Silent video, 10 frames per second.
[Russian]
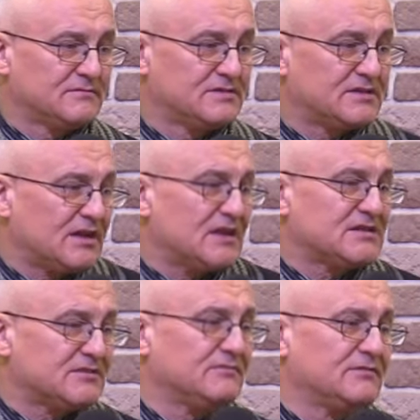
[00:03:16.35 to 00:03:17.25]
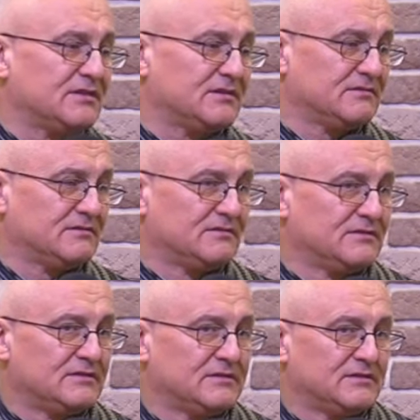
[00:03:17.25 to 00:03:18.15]
странствования –
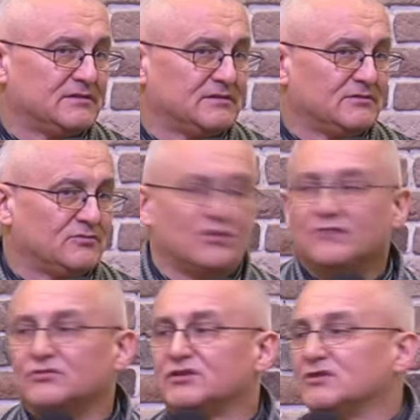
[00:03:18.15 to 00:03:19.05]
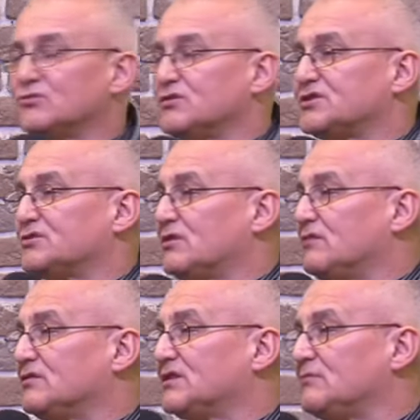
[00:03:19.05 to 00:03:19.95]
у кого-то дольше, у
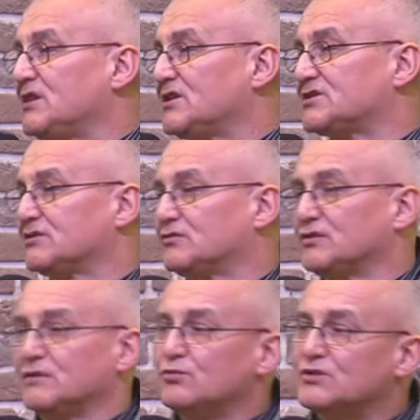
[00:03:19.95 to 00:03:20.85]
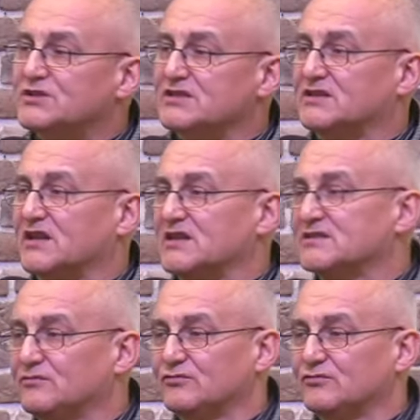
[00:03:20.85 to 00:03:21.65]
кого-то меньше, кто-то больше странствует.